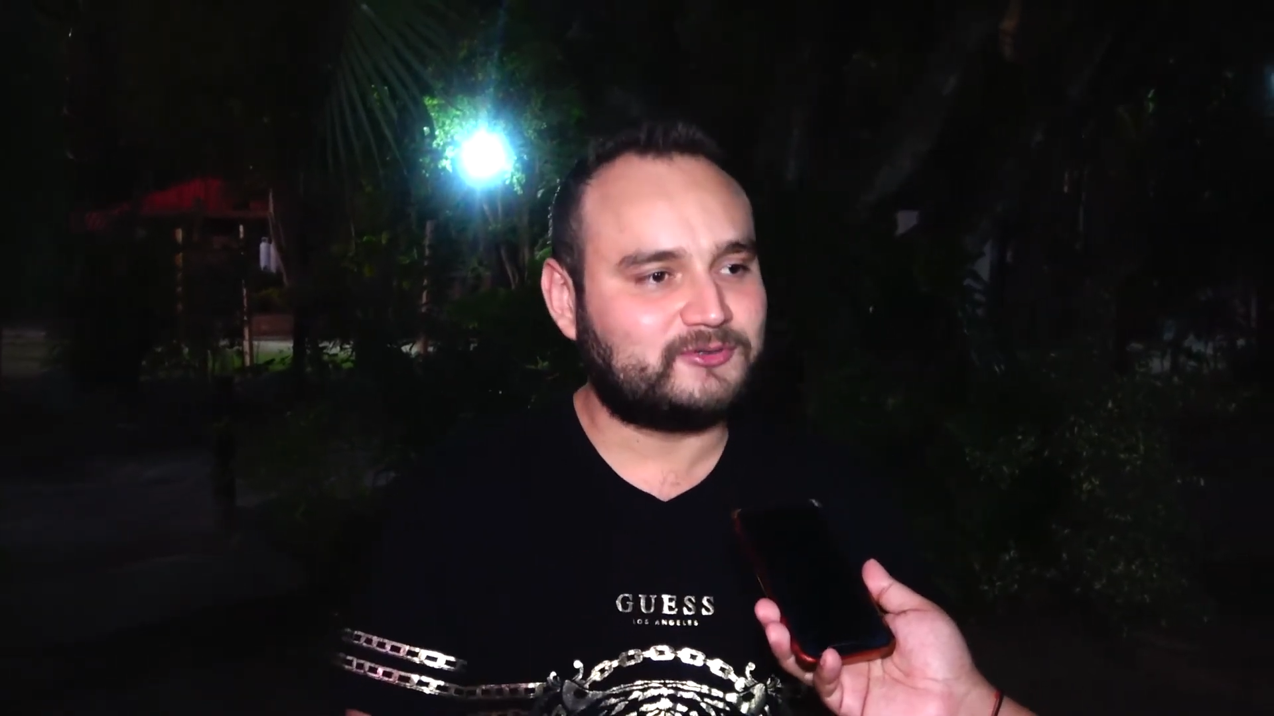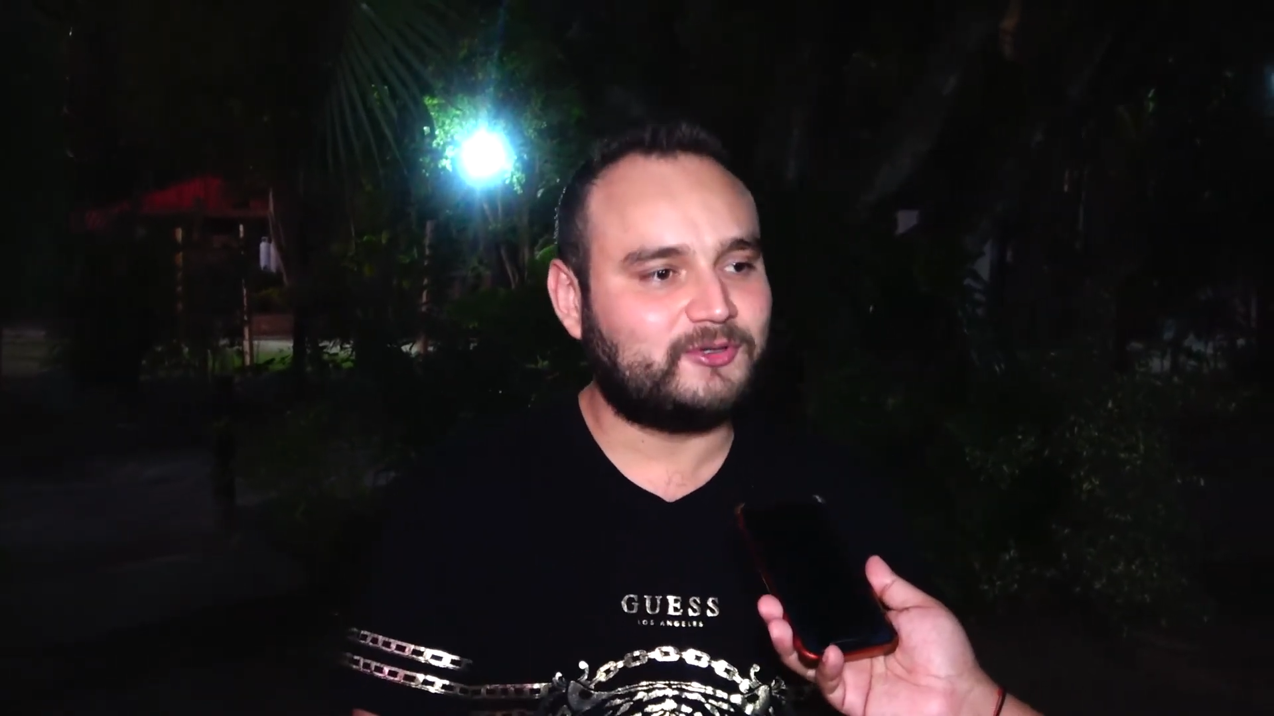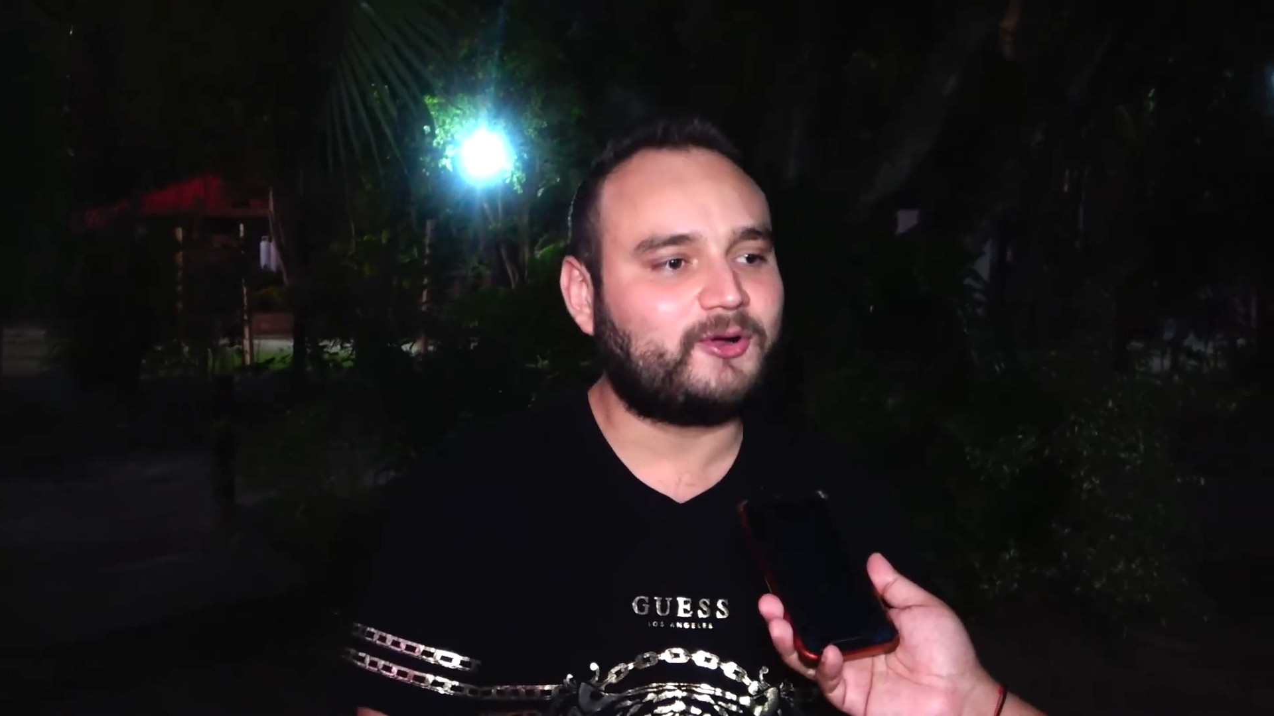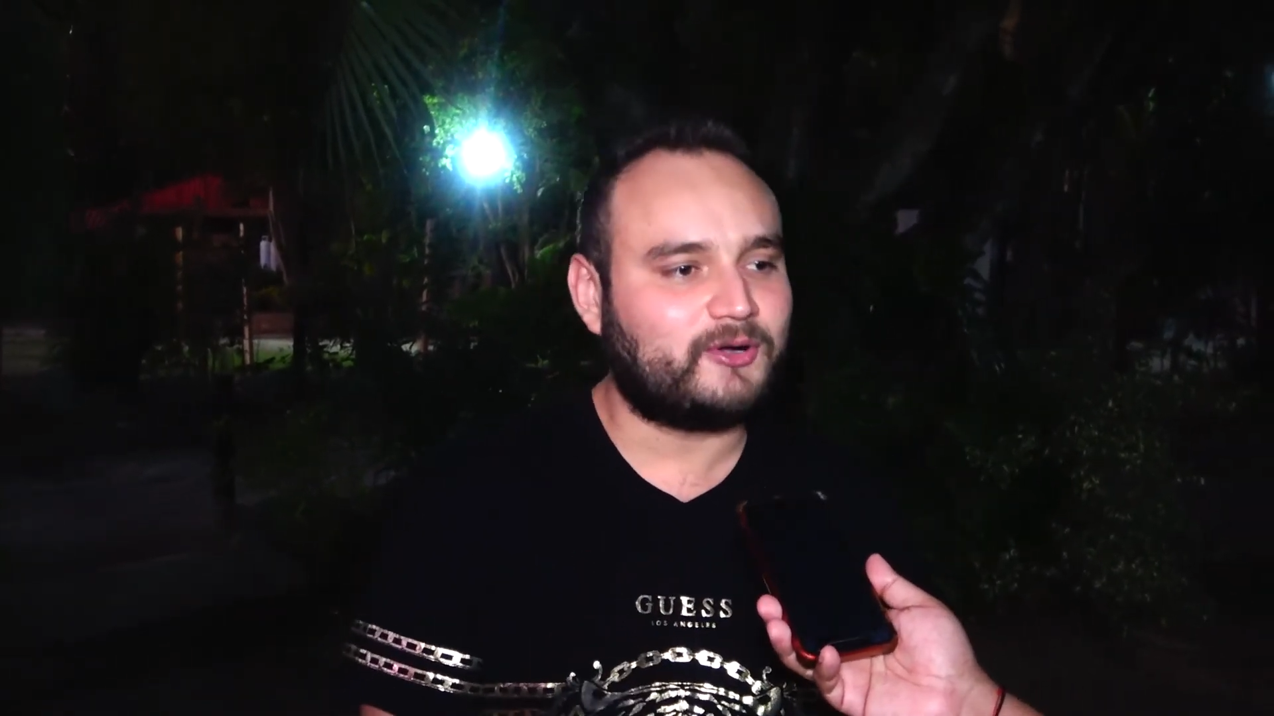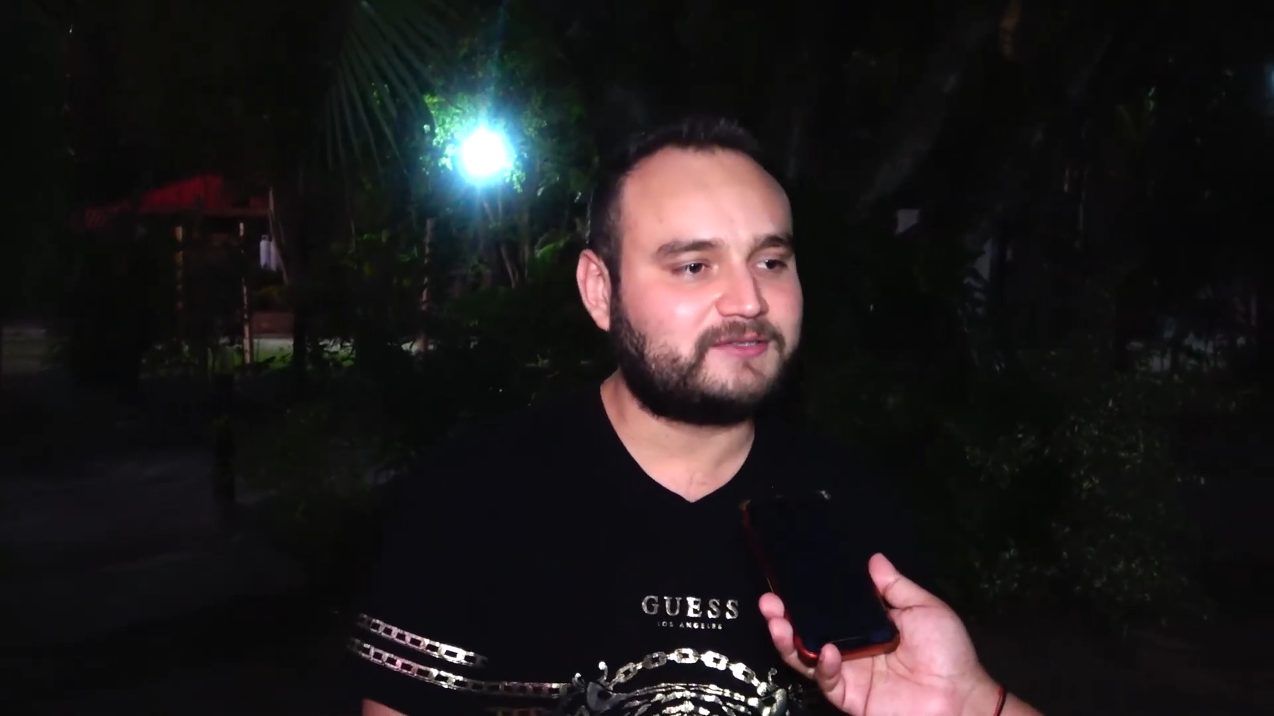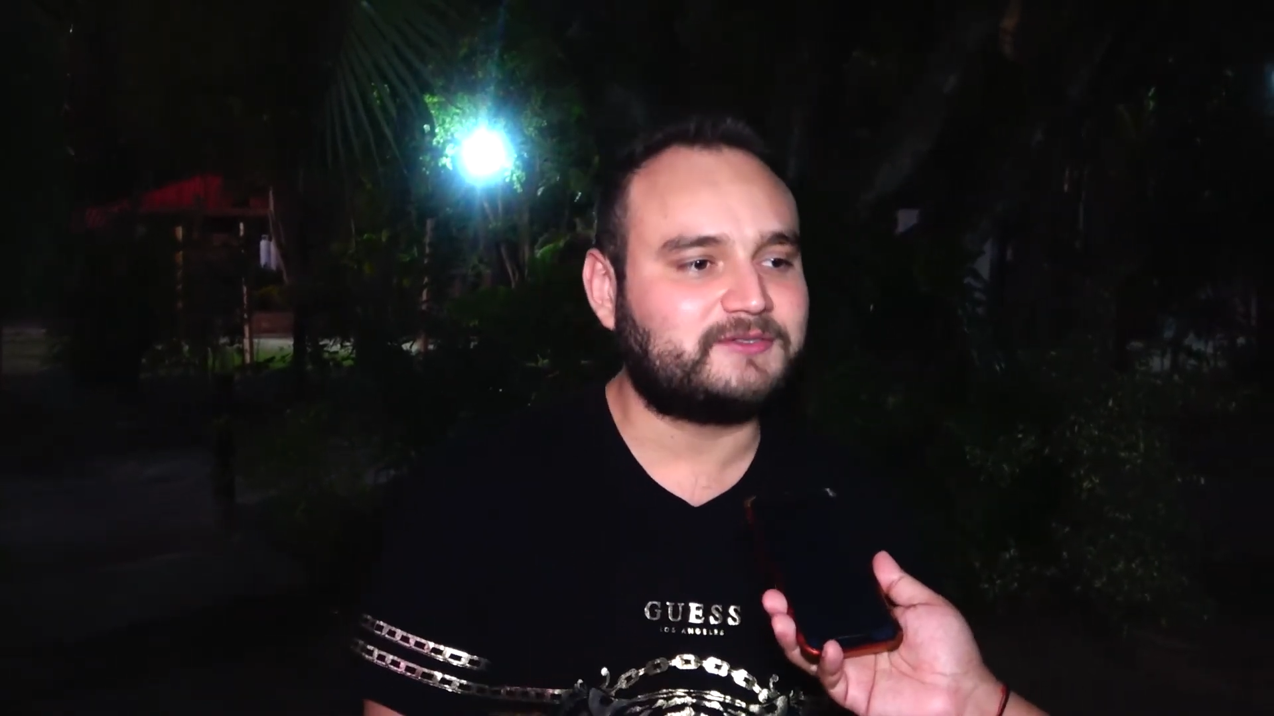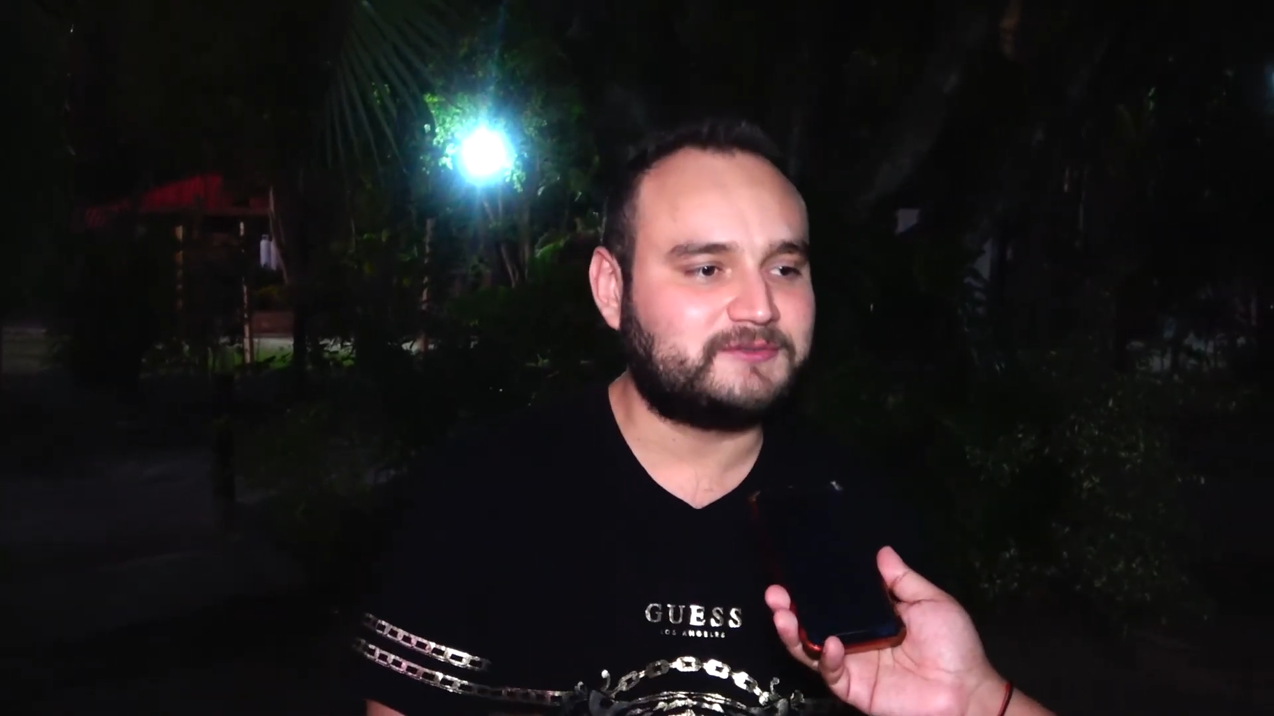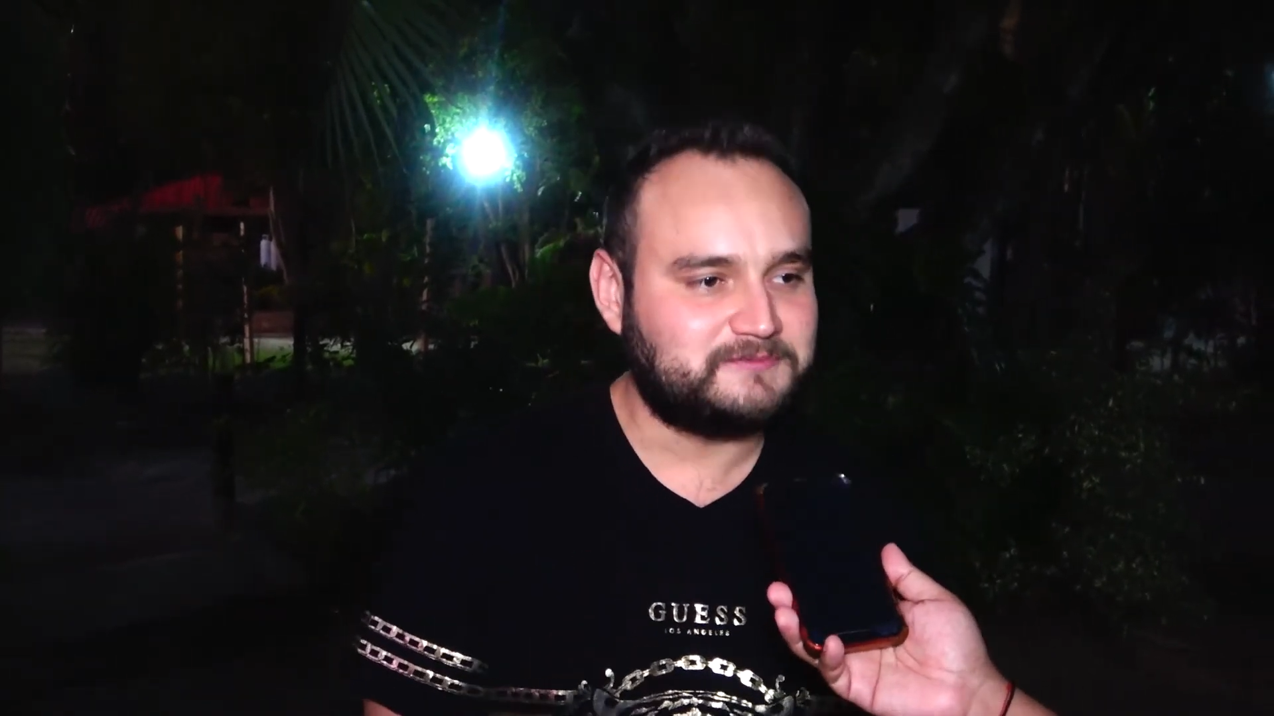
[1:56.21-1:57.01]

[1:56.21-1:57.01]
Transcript: con todo el corazón.